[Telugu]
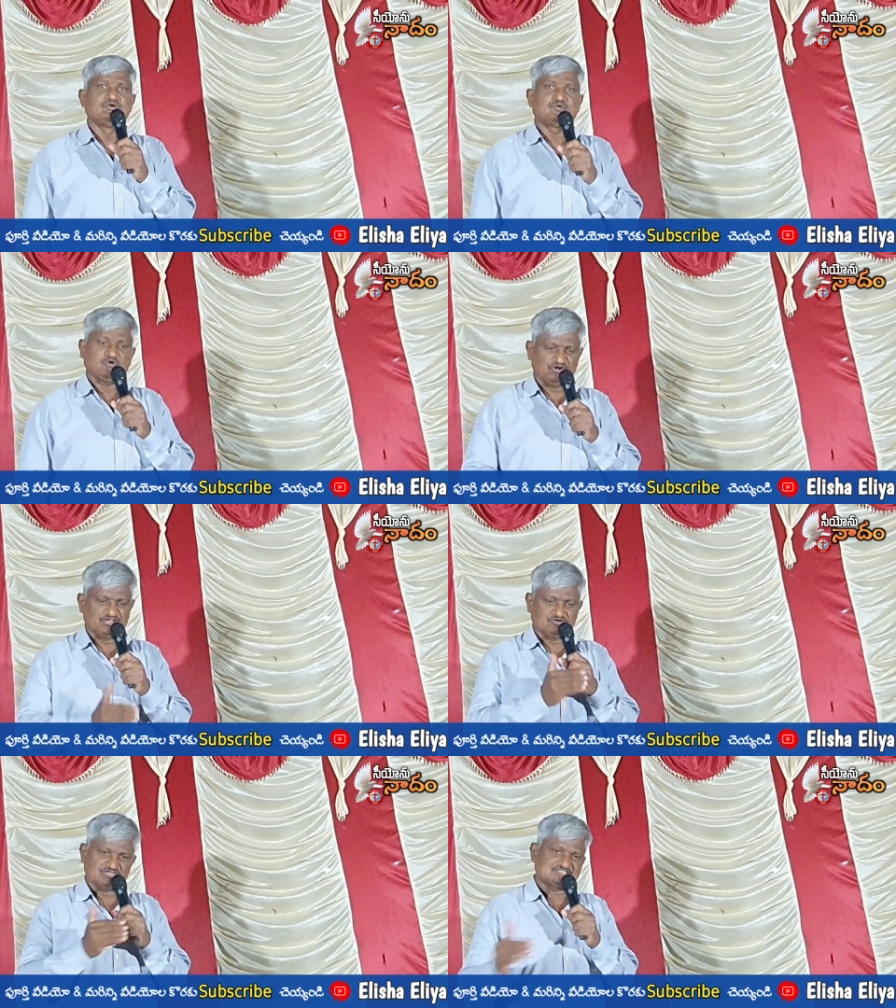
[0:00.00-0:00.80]
కోడి
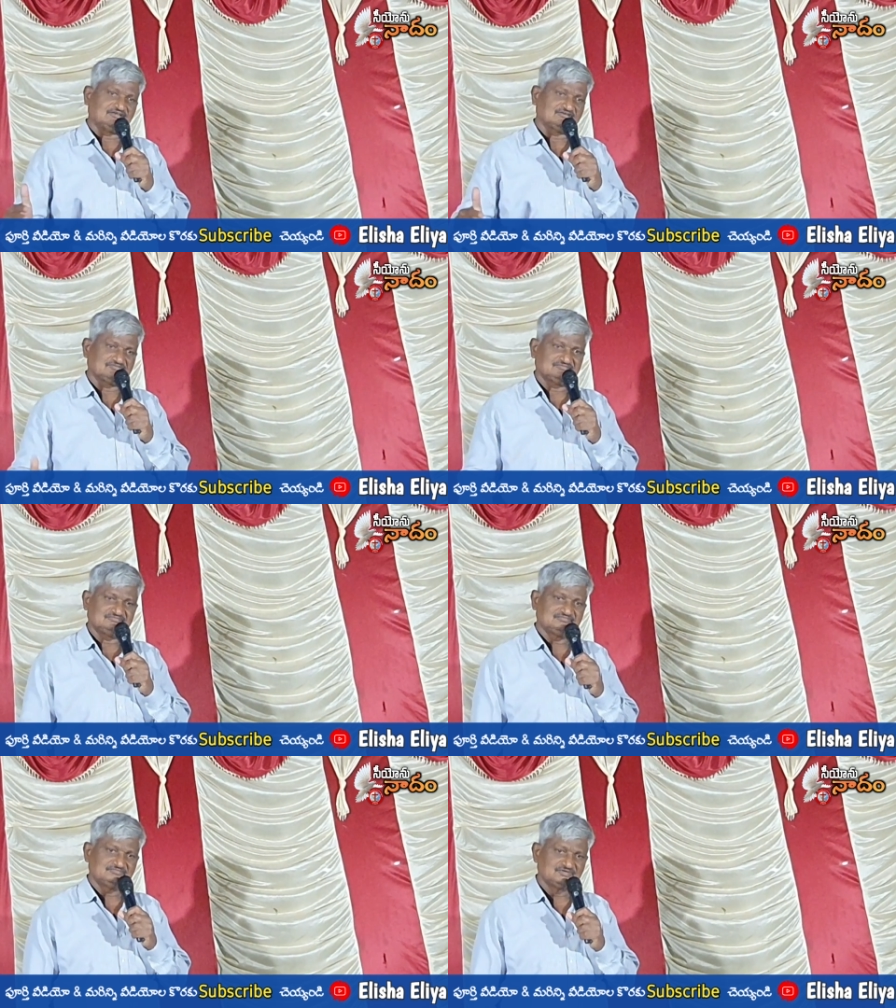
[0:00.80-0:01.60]
కోస్తారు
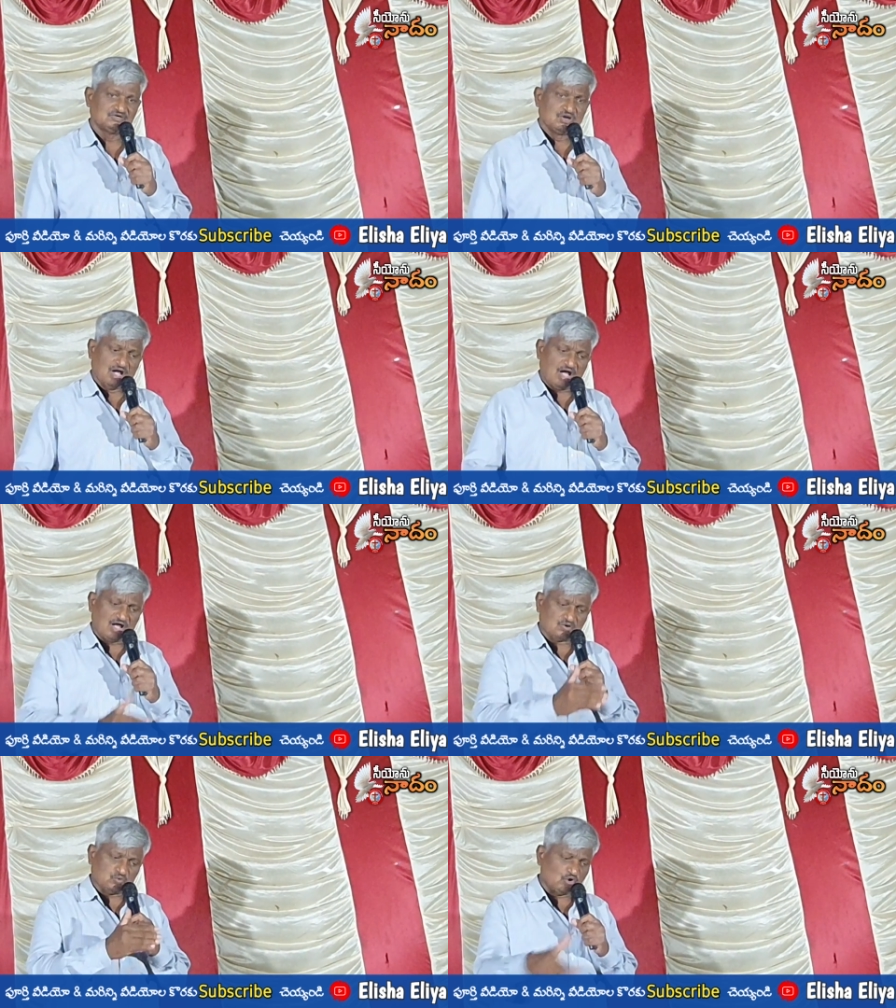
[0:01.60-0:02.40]
ఆ
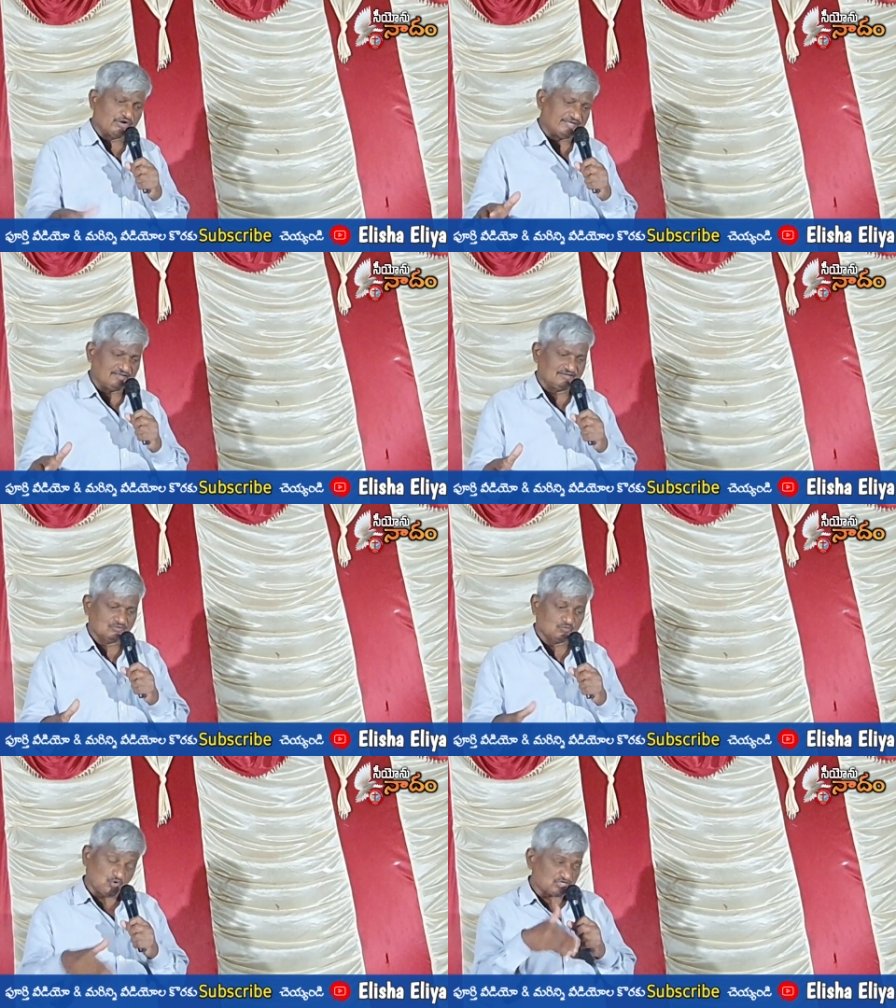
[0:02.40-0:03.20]
కోడి
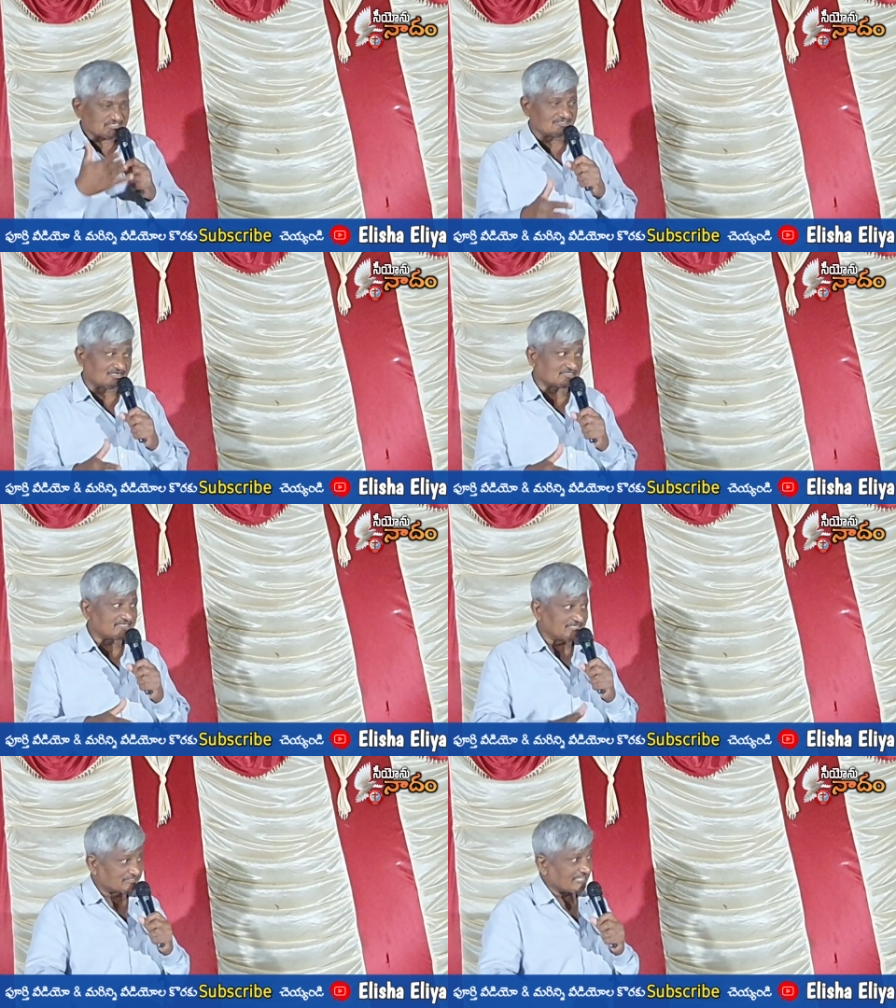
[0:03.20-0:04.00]
కోసిన తర్వాత
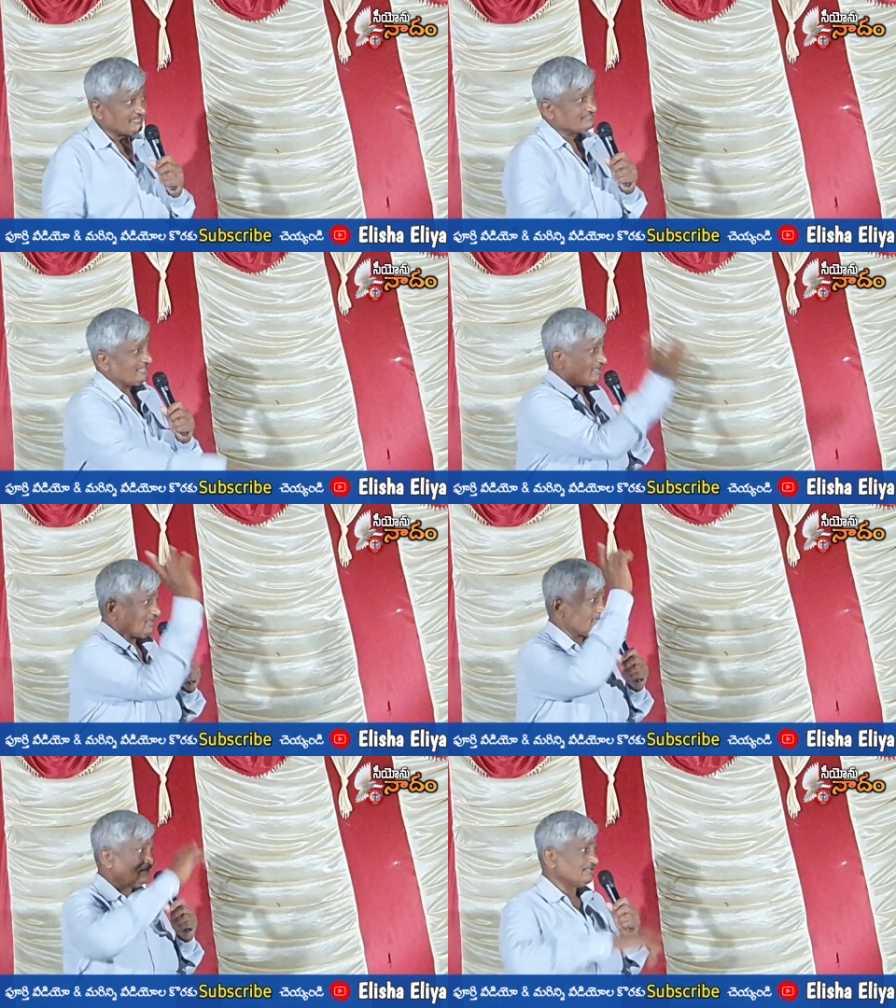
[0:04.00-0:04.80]
ఎటైతే
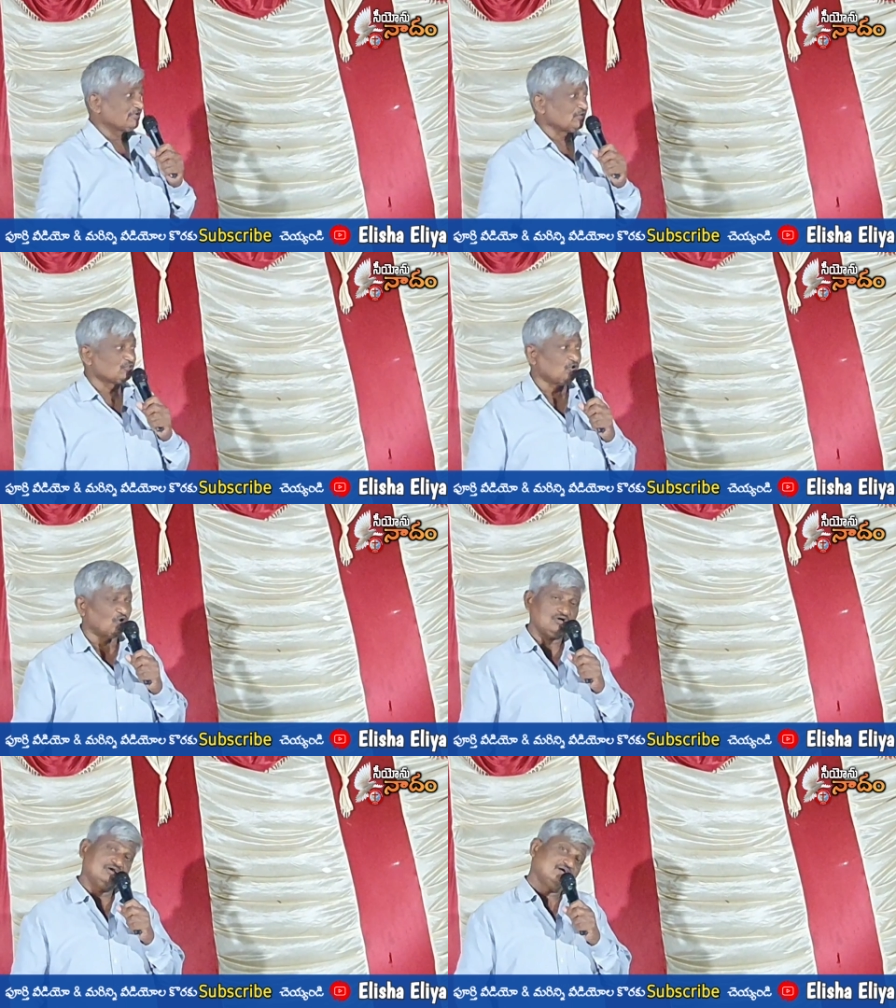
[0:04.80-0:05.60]
ఎగురుతో
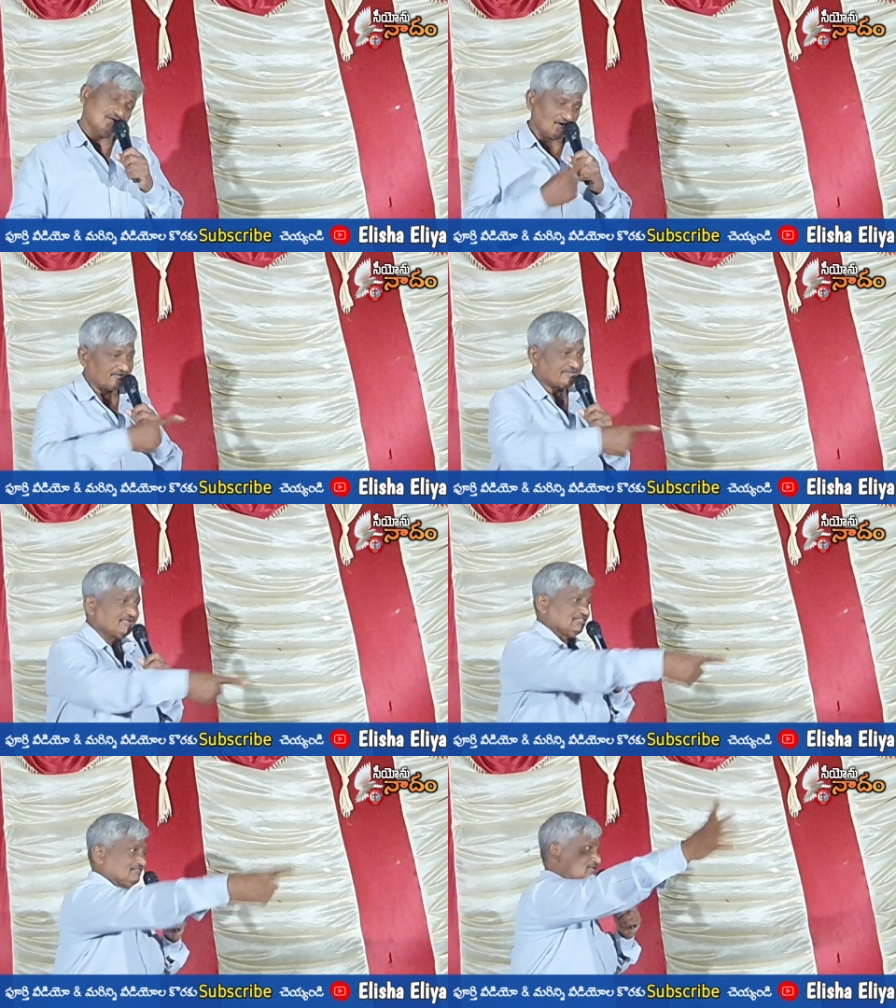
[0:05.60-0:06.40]
అటే
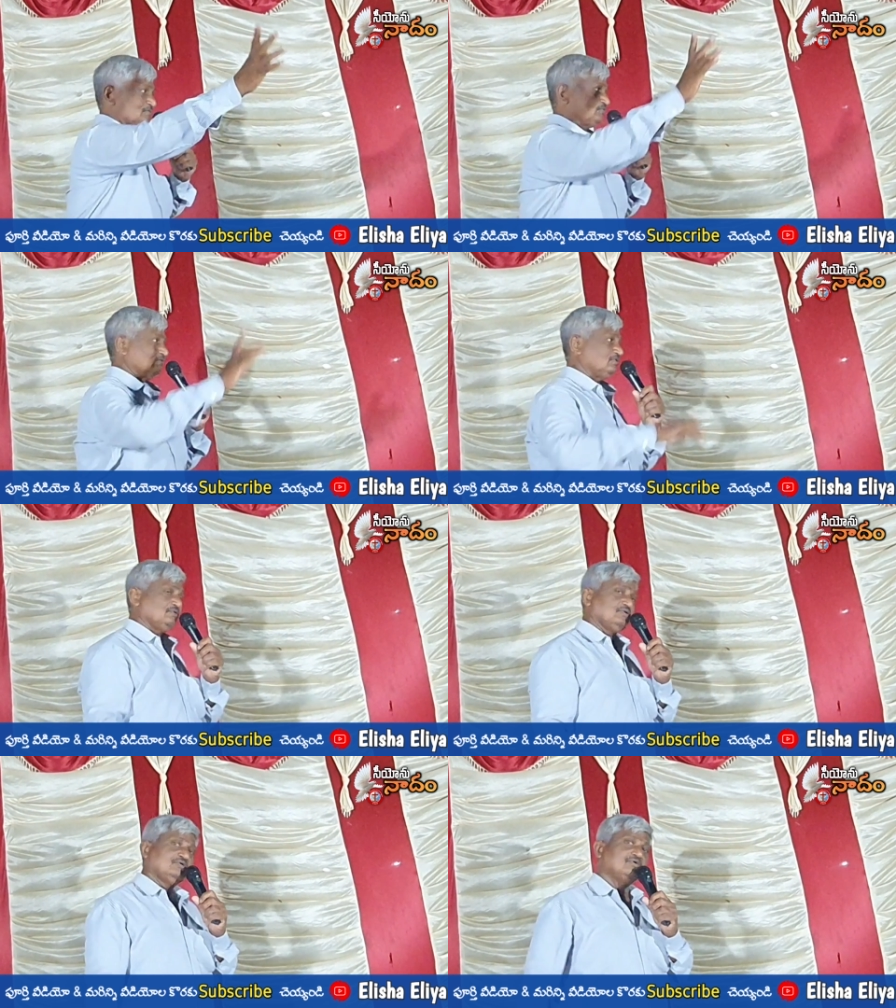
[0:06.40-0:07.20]
కో
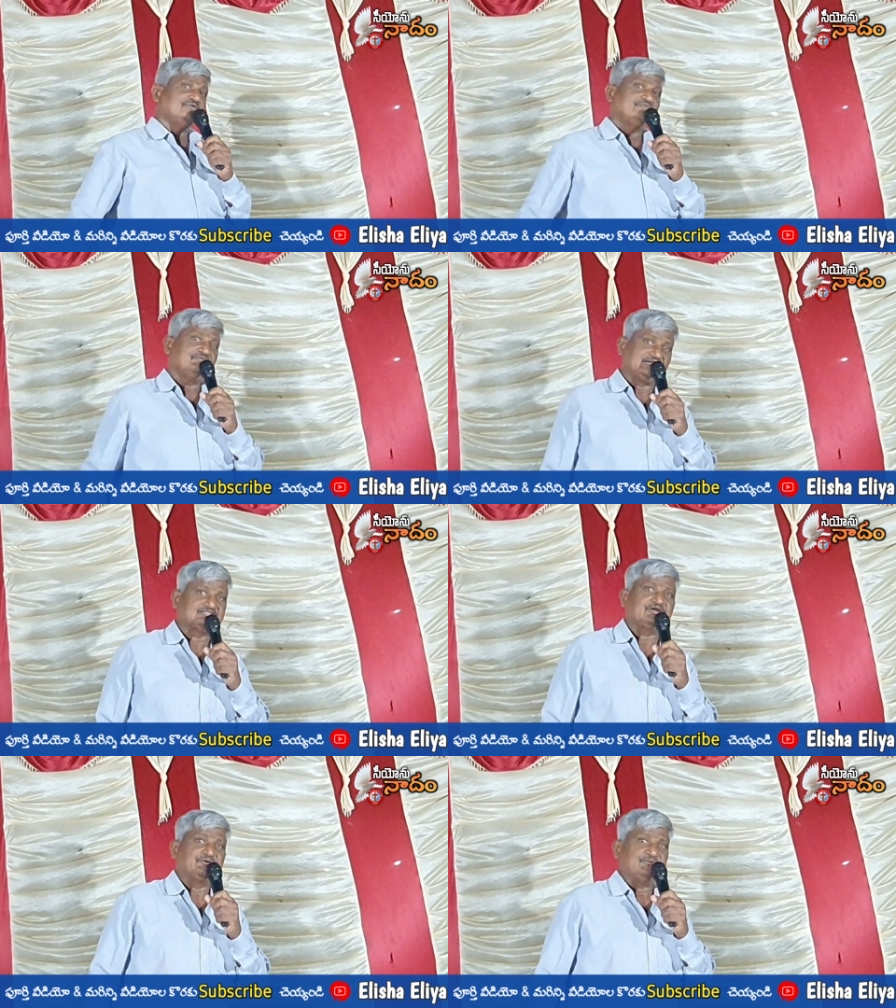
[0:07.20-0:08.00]

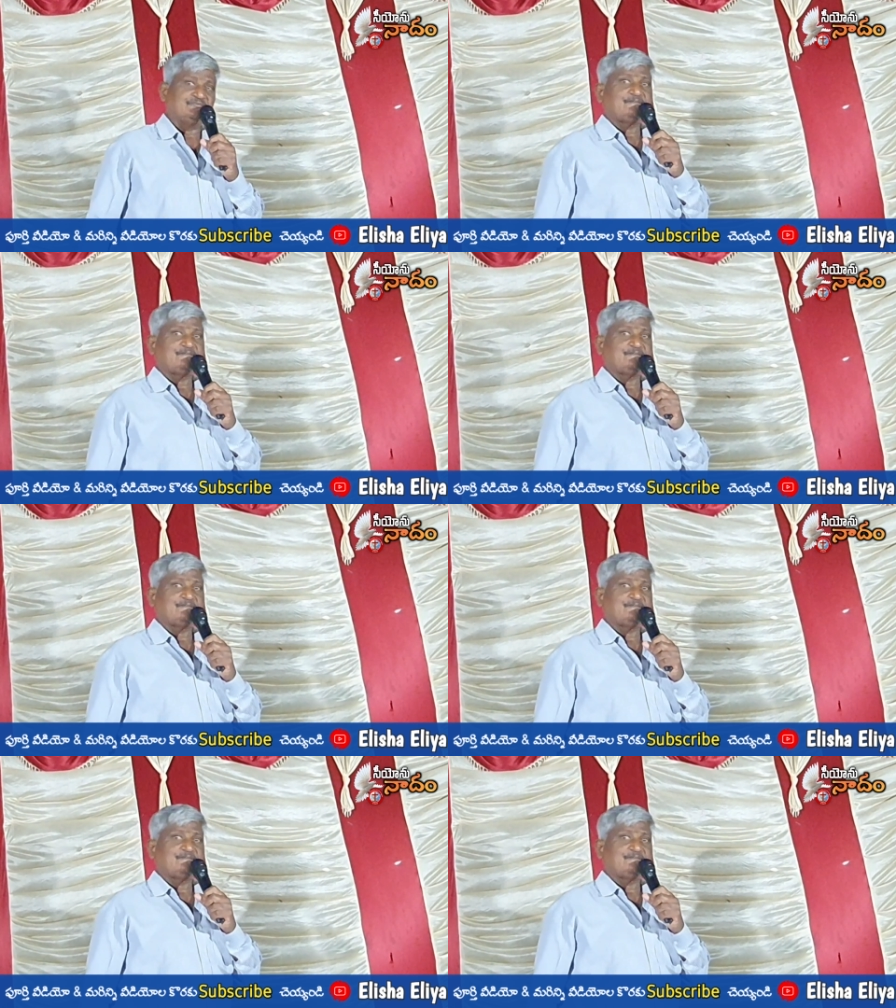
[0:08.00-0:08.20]
వెళతారు వీళ్ళు